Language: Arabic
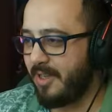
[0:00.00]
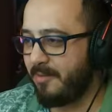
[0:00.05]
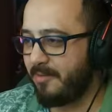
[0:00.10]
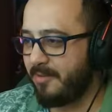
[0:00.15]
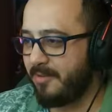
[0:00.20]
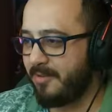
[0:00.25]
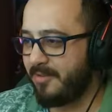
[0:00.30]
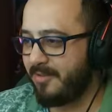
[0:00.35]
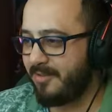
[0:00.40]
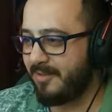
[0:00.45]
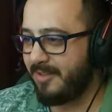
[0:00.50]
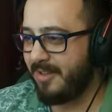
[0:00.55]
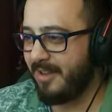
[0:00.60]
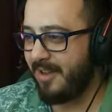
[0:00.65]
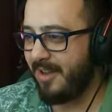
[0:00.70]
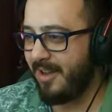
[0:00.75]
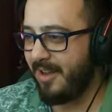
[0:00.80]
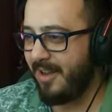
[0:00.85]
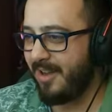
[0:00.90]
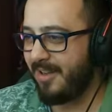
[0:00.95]
اسحبوا
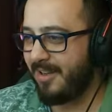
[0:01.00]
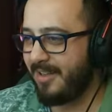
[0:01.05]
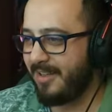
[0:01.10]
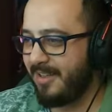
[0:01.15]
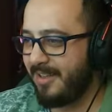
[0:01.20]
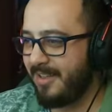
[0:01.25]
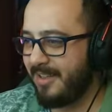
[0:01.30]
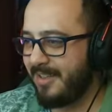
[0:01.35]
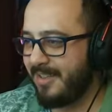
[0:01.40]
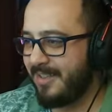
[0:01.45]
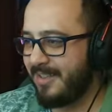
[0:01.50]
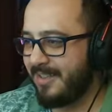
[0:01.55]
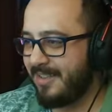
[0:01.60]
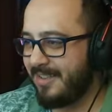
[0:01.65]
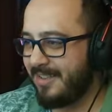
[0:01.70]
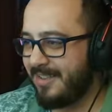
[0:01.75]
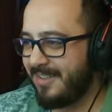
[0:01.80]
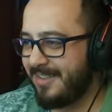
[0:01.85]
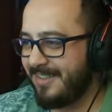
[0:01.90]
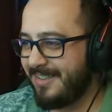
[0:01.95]
طلع سرقهم
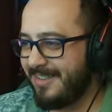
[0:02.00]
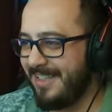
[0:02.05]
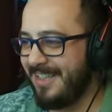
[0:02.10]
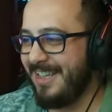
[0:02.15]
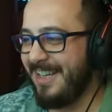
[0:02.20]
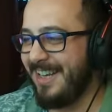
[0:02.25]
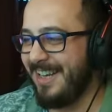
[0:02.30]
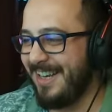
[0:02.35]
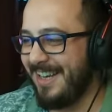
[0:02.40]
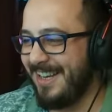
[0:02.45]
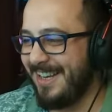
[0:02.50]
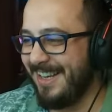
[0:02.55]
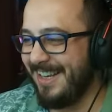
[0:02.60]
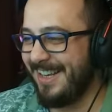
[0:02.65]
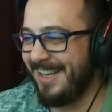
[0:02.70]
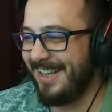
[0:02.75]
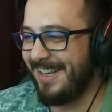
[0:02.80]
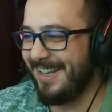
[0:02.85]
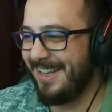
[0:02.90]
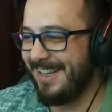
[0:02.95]
كلهم الحيوان
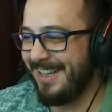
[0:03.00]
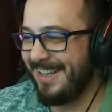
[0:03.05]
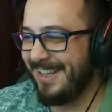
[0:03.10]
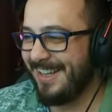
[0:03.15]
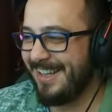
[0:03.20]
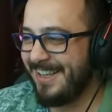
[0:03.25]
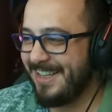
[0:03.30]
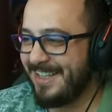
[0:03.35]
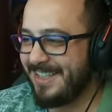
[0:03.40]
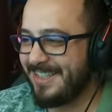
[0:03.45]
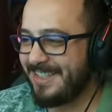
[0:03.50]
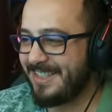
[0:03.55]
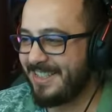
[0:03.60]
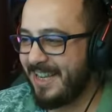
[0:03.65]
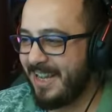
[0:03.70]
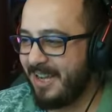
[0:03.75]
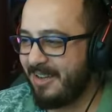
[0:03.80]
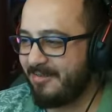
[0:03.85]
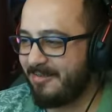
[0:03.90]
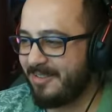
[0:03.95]
السراق
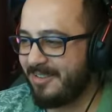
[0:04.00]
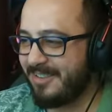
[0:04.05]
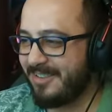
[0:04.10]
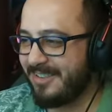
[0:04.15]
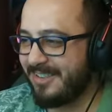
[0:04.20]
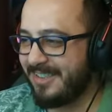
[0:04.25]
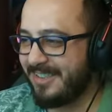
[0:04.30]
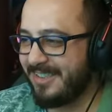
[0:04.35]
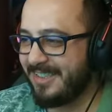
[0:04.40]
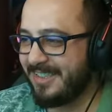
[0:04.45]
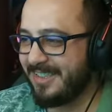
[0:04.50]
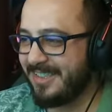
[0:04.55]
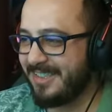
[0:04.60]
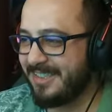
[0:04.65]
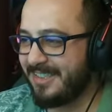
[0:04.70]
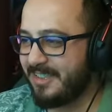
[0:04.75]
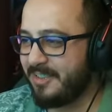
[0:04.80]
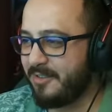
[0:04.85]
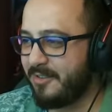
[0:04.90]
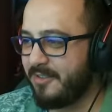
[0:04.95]
يا سراق
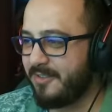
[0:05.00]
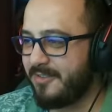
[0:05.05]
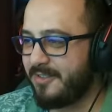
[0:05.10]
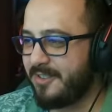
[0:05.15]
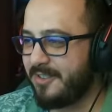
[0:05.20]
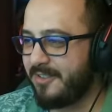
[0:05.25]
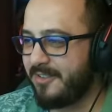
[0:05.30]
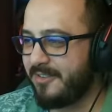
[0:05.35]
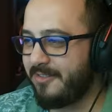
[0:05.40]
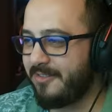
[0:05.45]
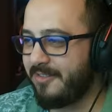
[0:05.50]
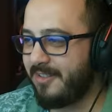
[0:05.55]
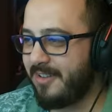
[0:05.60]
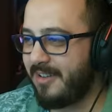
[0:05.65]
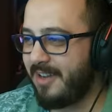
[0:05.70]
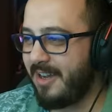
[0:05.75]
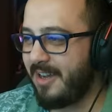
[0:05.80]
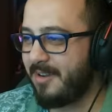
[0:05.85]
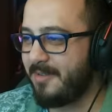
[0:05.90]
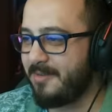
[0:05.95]
شوف شوف
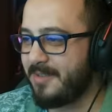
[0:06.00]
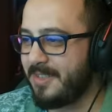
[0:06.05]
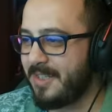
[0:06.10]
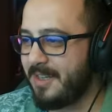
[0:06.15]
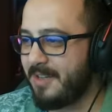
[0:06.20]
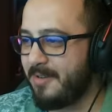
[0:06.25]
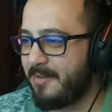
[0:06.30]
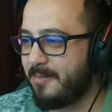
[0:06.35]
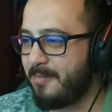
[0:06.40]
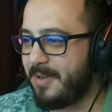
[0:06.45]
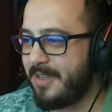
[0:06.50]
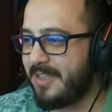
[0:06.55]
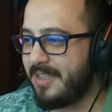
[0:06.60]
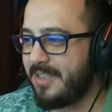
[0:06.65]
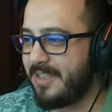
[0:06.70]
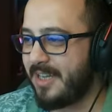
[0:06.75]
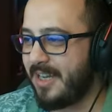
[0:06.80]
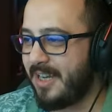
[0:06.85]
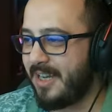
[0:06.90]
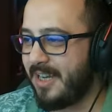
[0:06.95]
بعدين اسحبني بنت